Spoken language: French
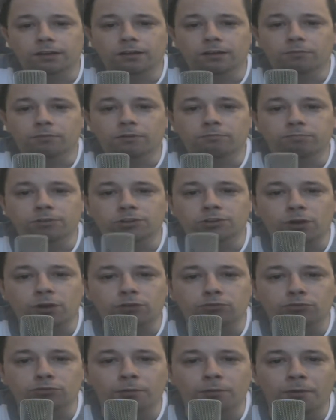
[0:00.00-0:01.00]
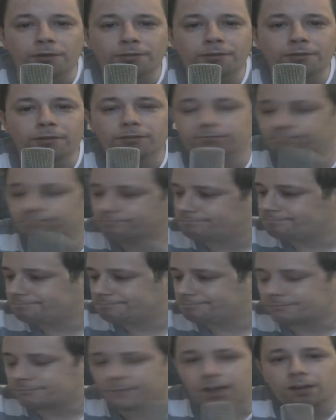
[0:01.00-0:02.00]
Bonsoir tout le monde.
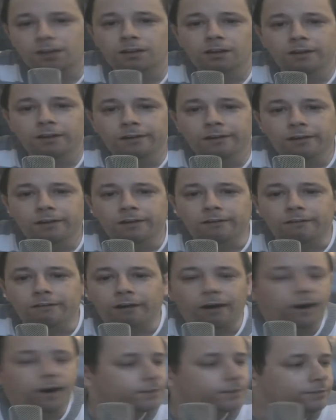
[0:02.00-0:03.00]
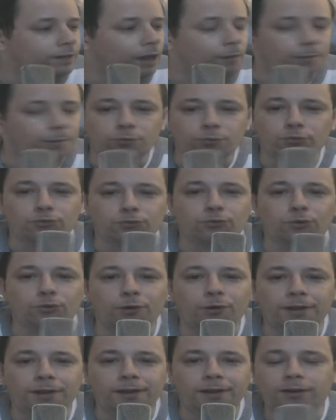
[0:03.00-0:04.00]
Ah, c'est la minute de
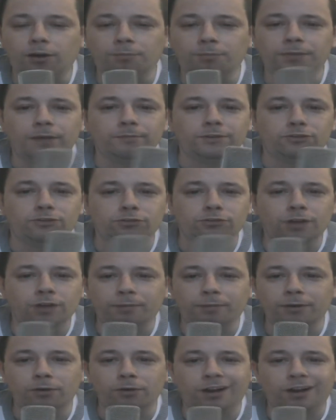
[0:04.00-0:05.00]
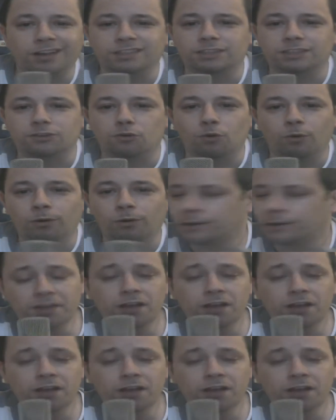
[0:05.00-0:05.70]
René, comme d'habitude, après le Classico.